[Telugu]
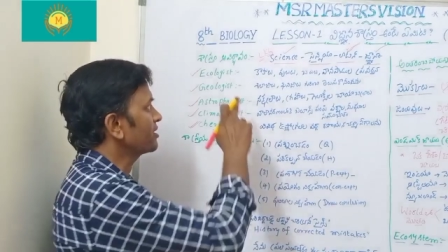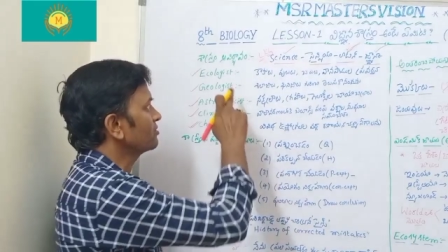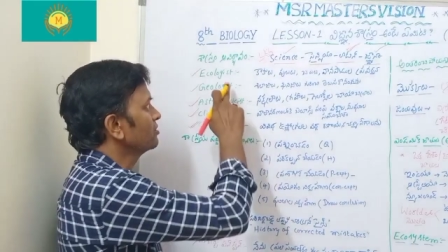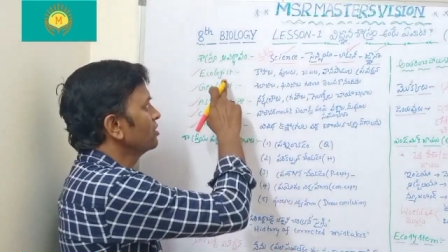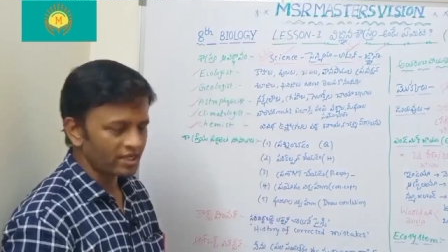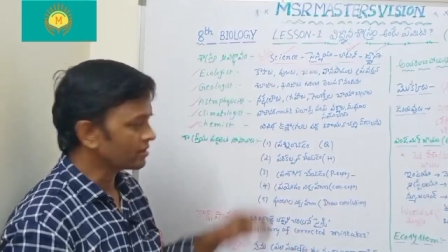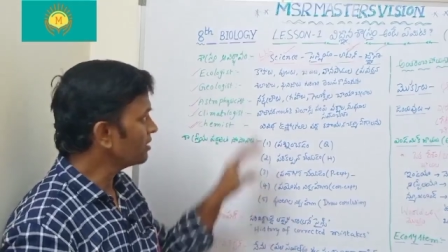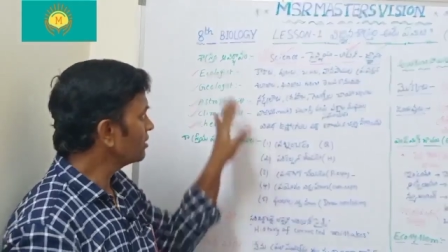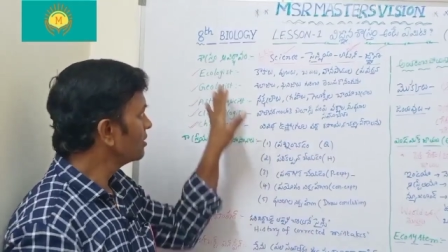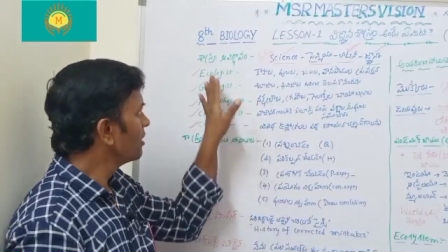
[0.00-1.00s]
అంటారు ఇక్కడ
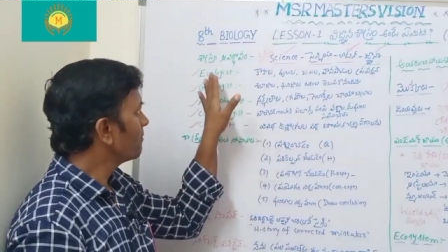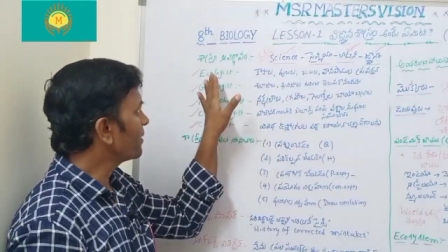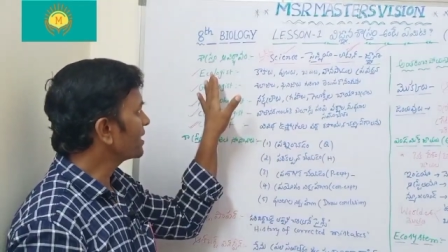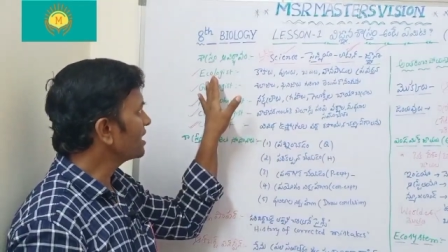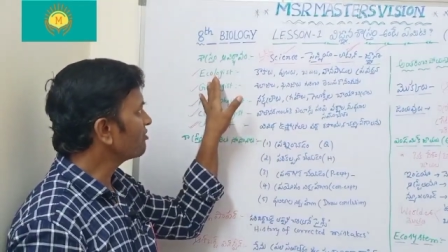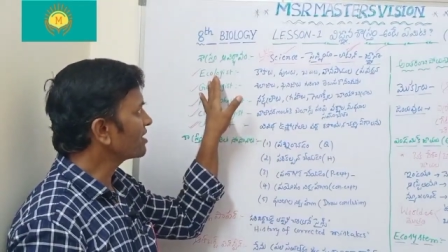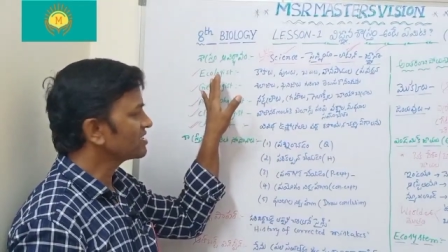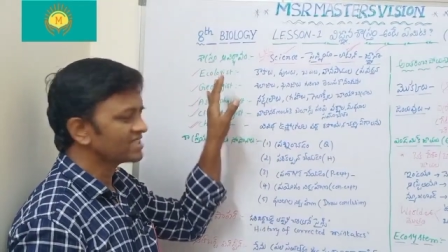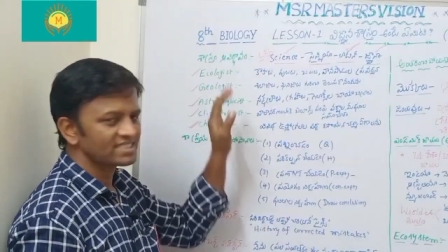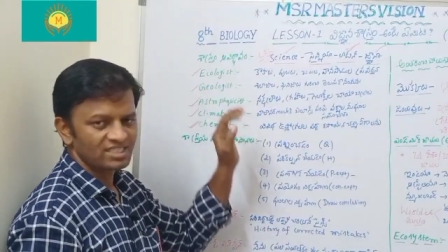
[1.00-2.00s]

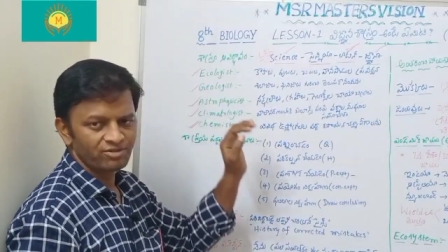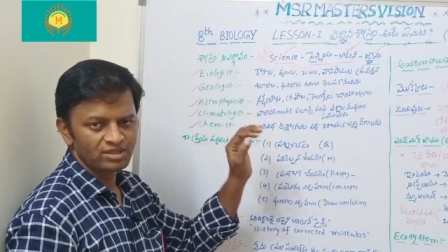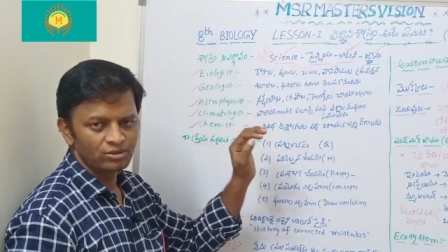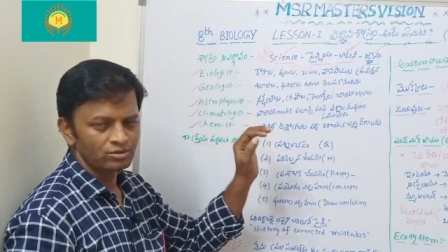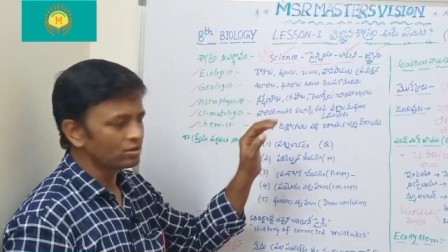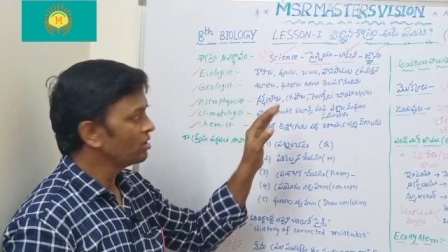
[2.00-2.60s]
పర్యావరణ శాస్త్రవేత్తలు